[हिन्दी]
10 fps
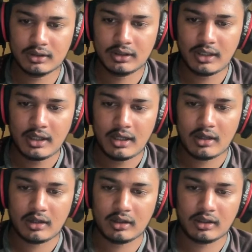ठीक है
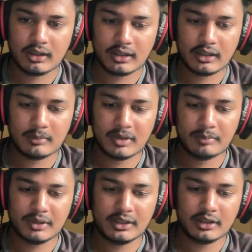और अगर
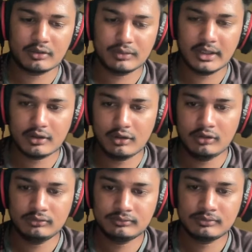मैं प्रिंट करूं ए को
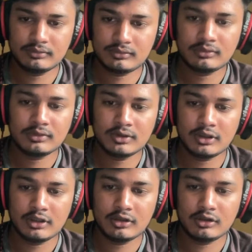
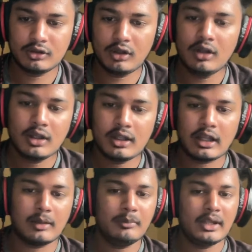तो
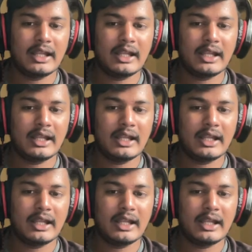हम